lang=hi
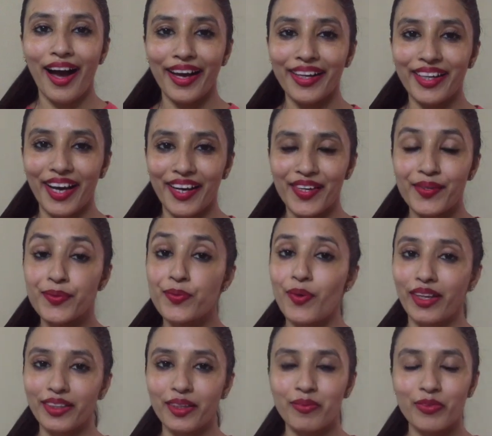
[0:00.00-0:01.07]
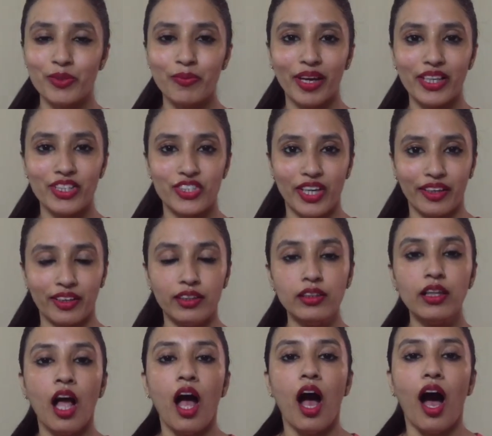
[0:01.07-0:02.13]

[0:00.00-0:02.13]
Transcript: हाई गाइज़ वेलकम टू माई चैनल